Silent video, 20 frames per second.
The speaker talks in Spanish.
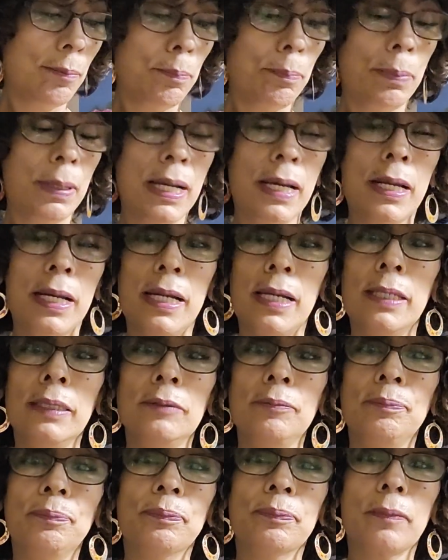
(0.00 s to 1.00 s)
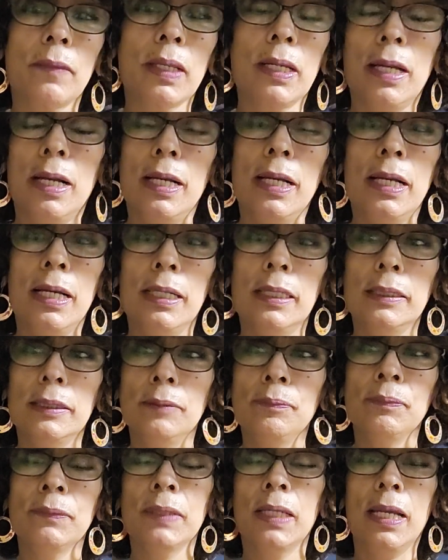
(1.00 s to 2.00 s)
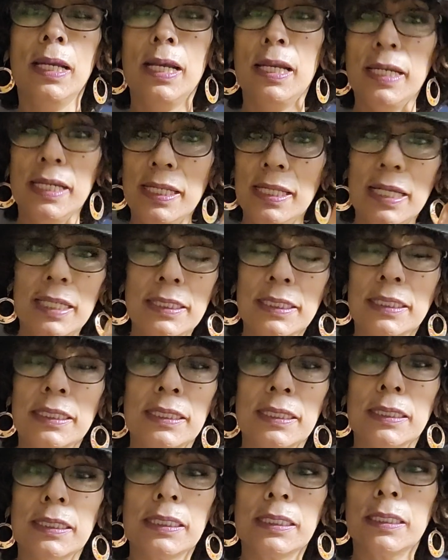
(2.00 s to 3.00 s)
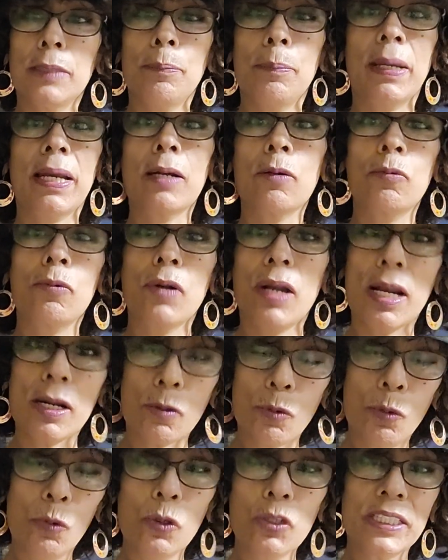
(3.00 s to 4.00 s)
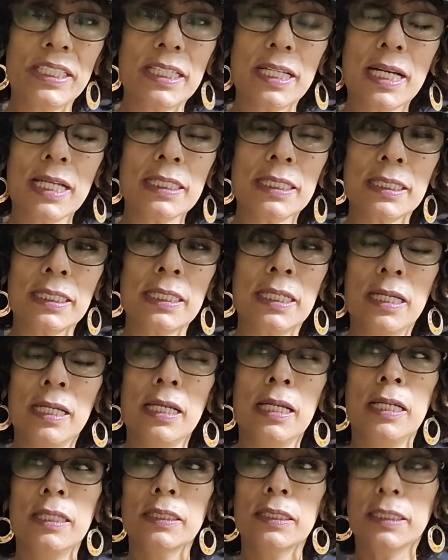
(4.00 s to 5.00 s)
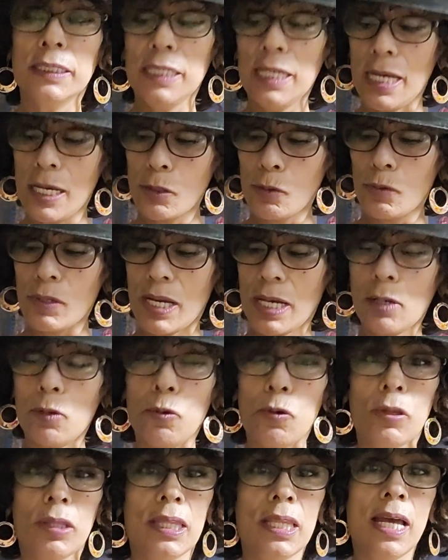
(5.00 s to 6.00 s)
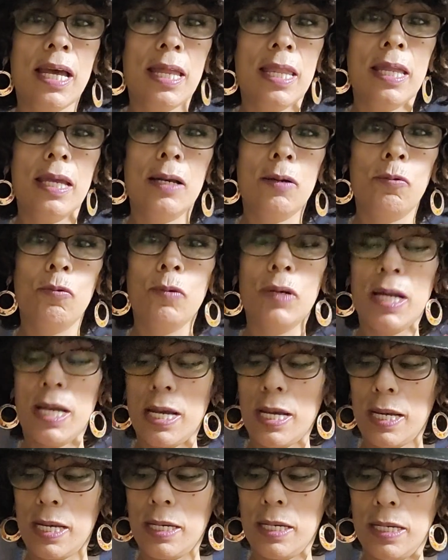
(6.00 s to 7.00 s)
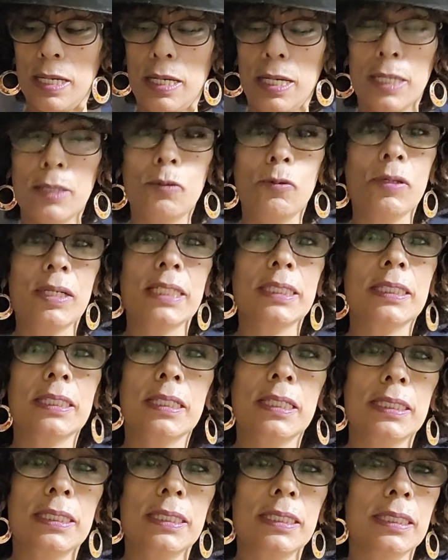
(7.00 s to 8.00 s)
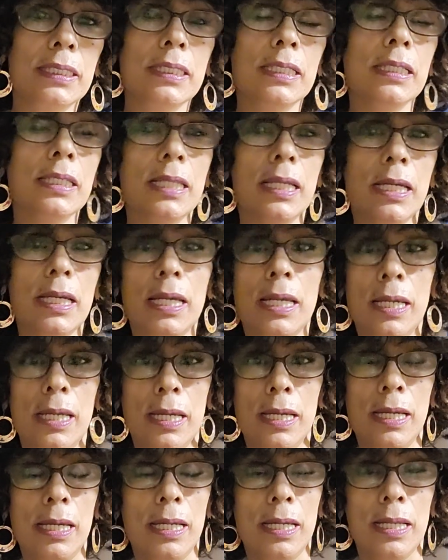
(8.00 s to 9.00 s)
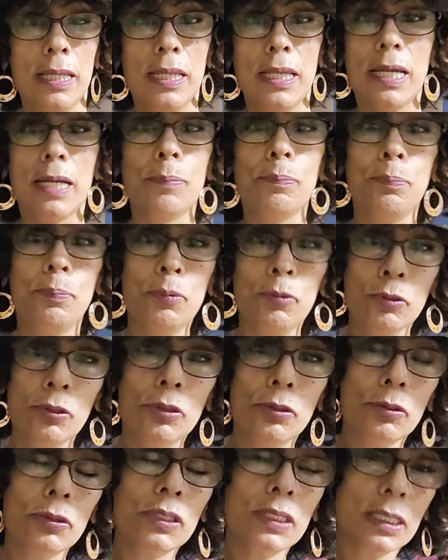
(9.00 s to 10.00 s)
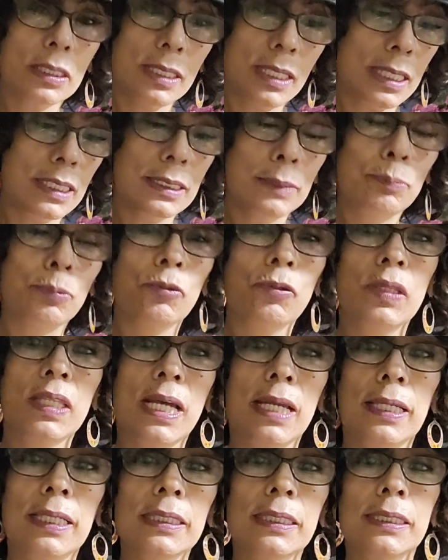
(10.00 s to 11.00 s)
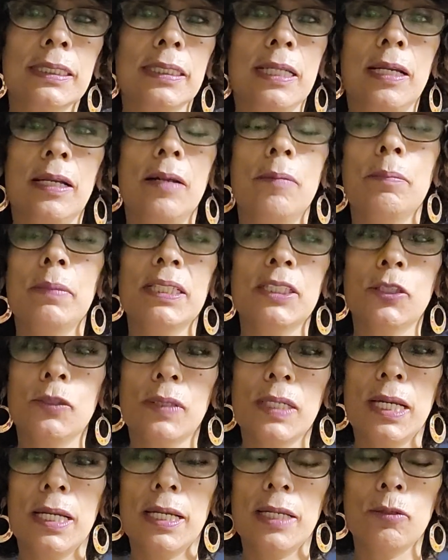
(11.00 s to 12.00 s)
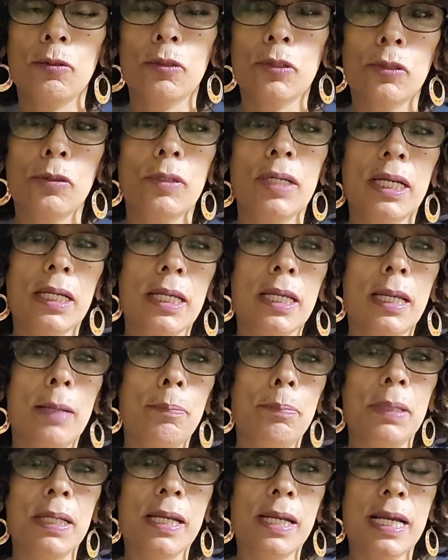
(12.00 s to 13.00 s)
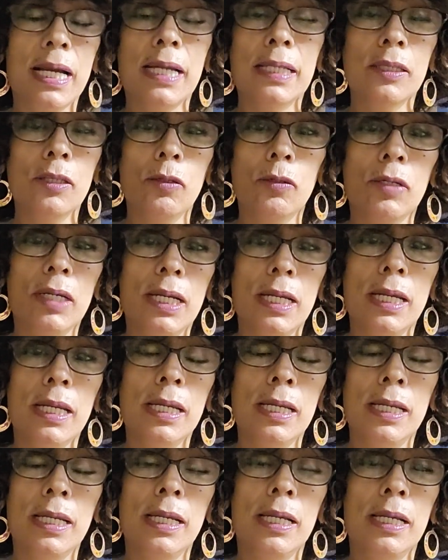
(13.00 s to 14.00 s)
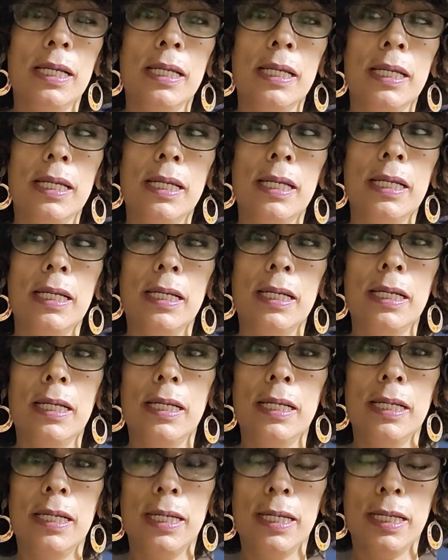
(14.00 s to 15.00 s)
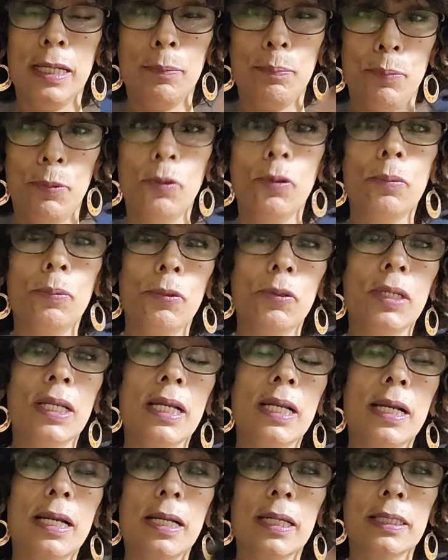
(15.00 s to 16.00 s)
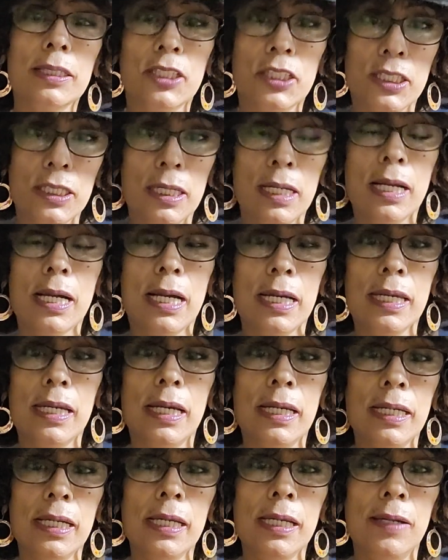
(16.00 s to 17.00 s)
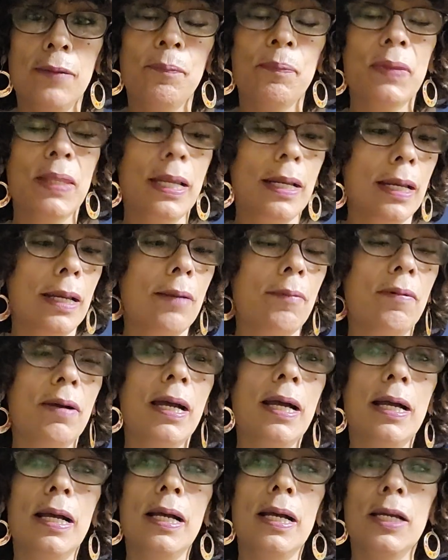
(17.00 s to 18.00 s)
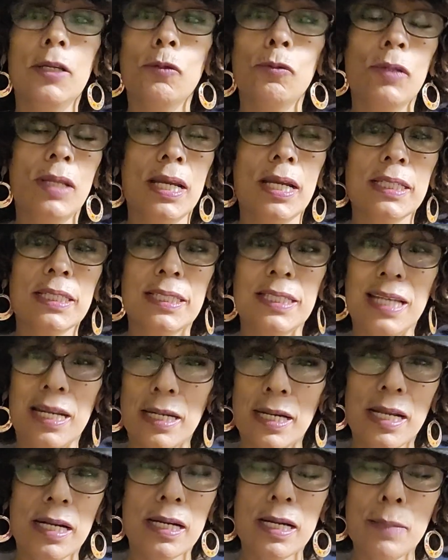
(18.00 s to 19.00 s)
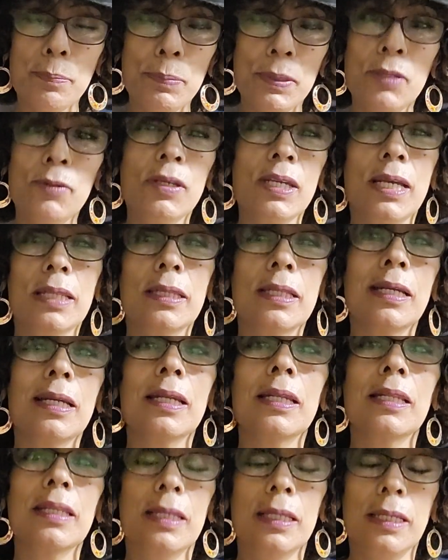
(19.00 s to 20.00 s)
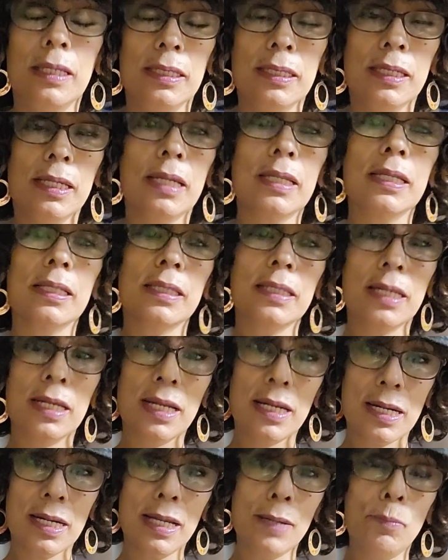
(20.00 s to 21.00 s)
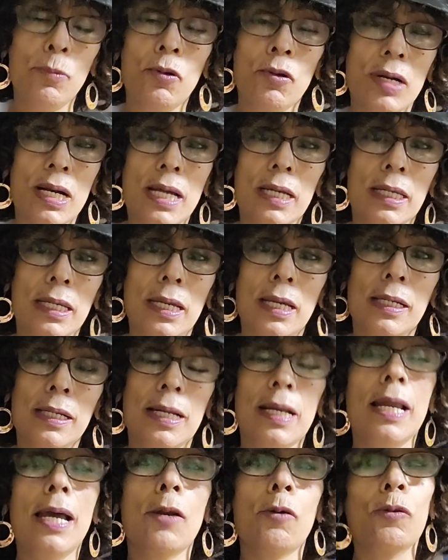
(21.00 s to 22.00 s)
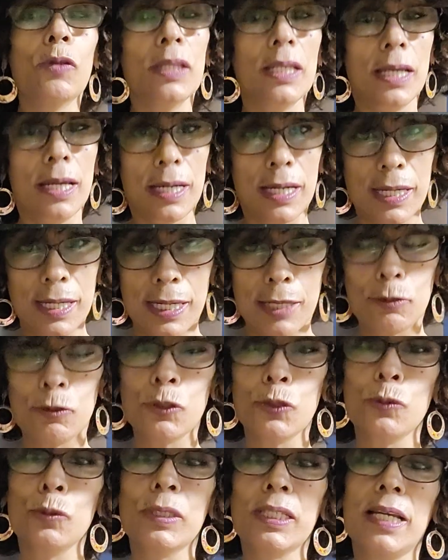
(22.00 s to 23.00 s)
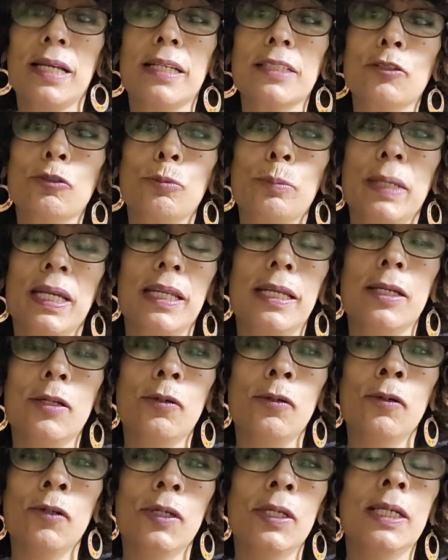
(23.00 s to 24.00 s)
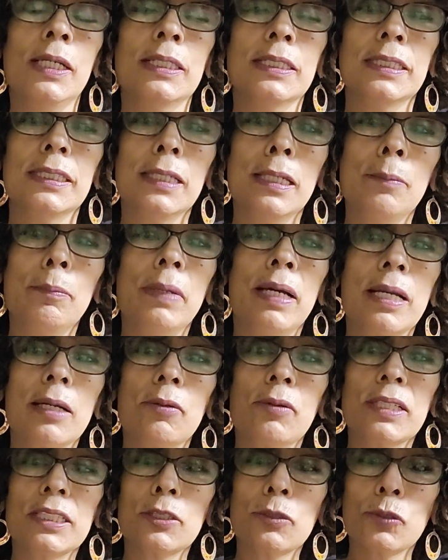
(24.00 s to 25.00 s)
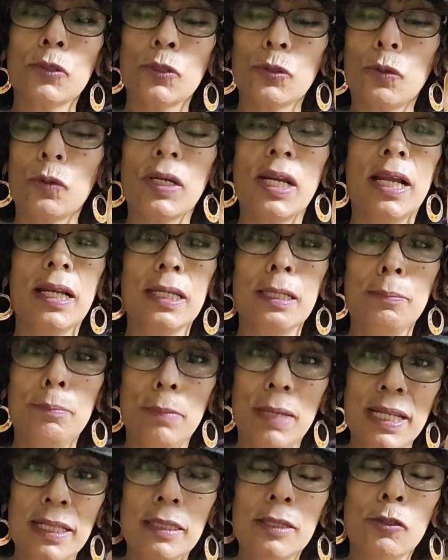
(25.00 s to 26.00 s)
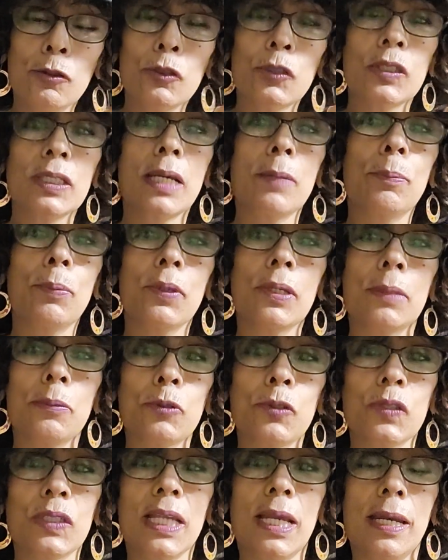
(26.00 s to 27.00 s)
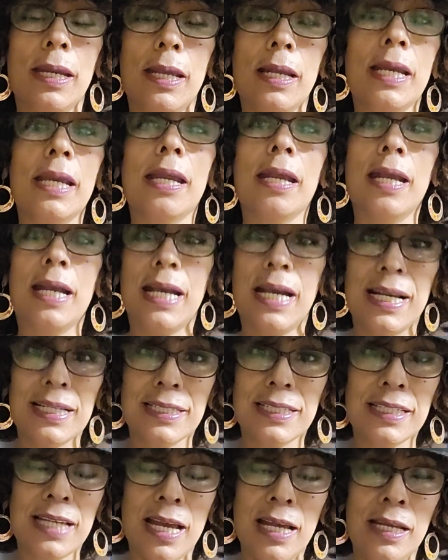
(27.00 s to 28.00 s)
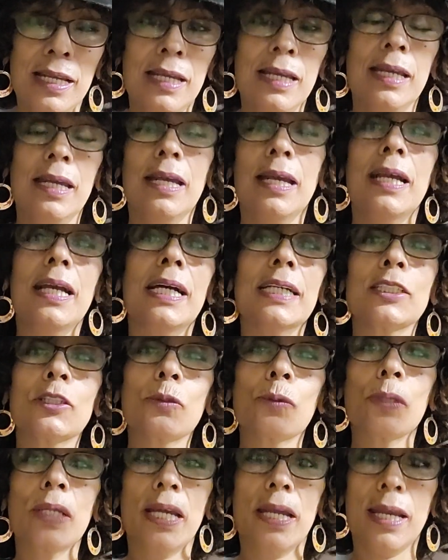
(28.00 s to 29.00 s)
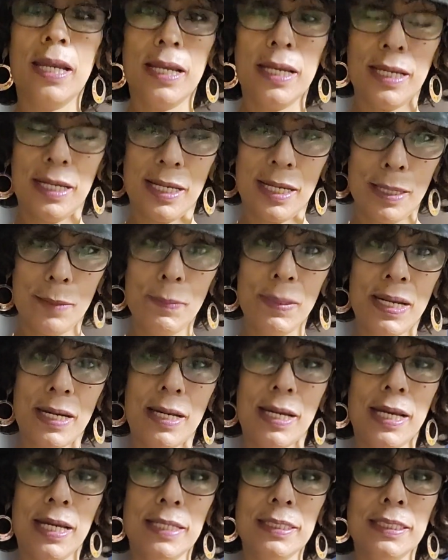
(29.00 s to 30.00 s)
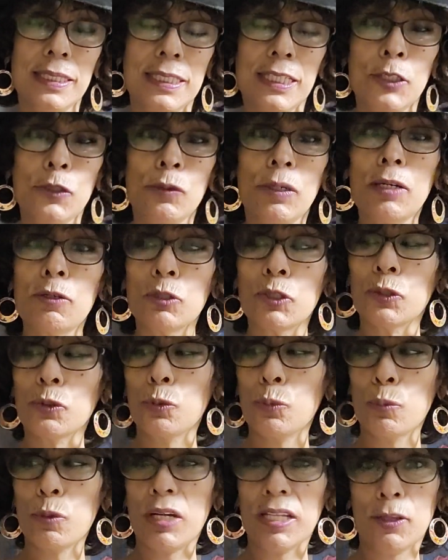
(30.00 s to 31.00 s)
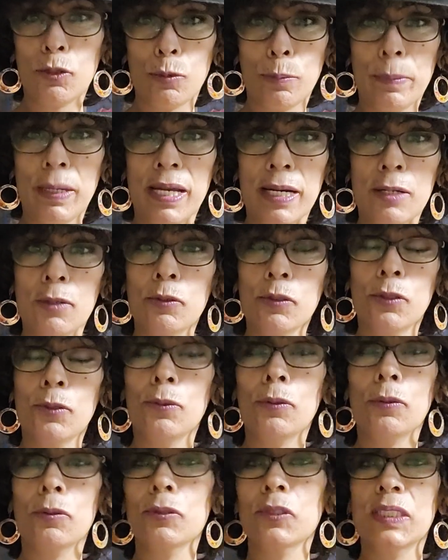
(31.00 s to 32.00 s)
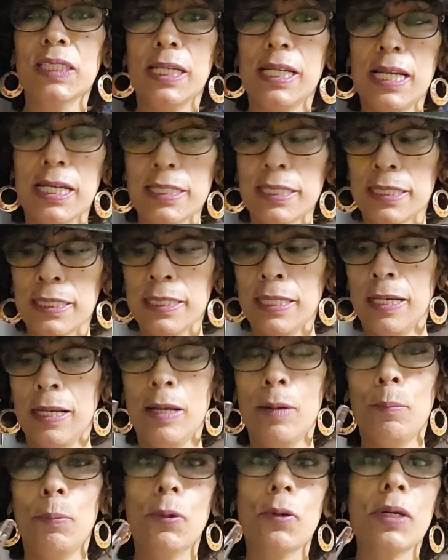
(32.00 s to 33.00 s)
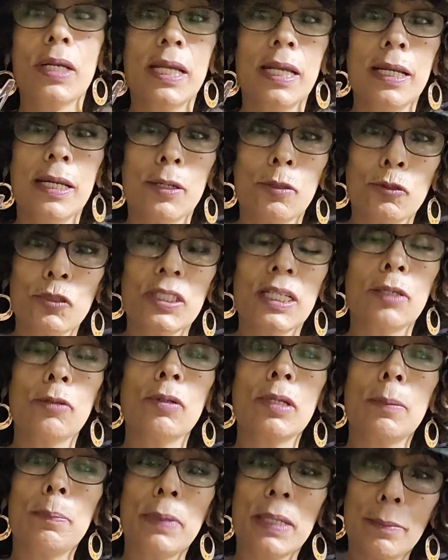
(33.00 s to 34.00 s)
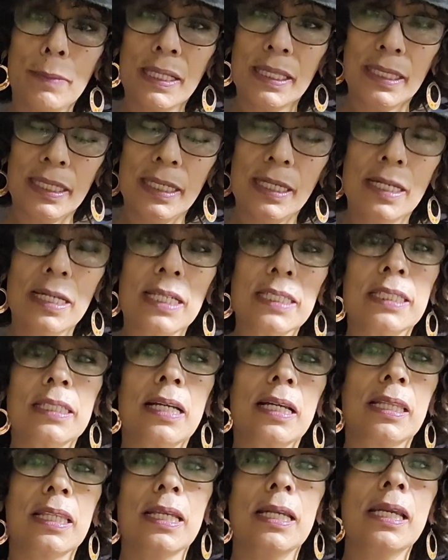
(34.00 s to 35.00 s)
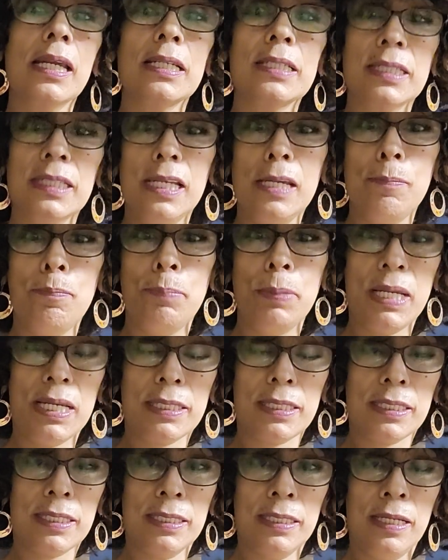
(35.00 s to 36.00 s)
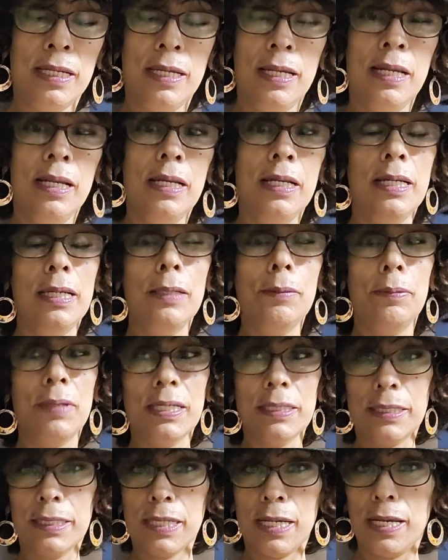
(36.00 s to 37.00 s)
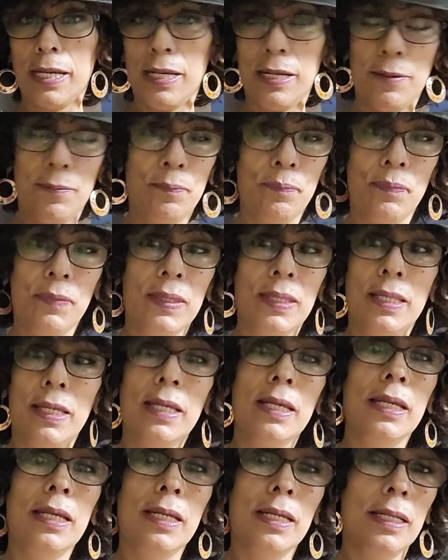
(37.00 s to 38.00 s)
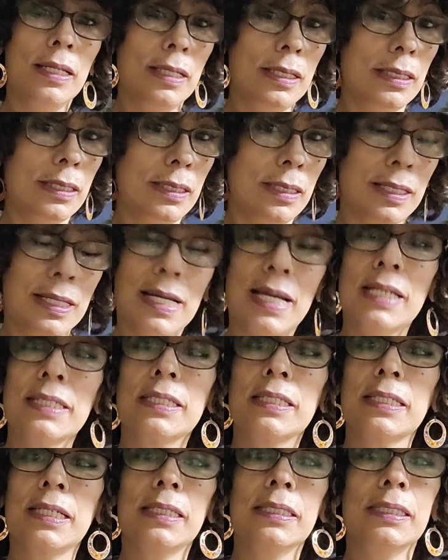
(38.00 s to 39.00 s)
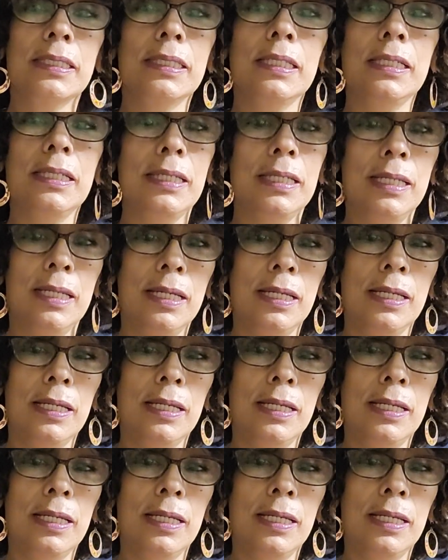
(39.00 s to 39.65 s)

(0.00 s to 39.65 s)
para ah, heridas, para curar úlceras. Si hay una cortada, una, algo que se necesite dar puntos, darles puntadas, menciona la doctora que aplicándole el, el polvo del chile cayane le va a ayudar a sanar rápido y a, detener la hemorragia. Claro, tiene que consultar a su médico, sin embargo, estos son alimentos que podemos tener en casa en caso de emergencia. Yo acostumbro a tomarlo todos los días porque nos ayuda para mantener las arterias limpias, libres de, de grasas y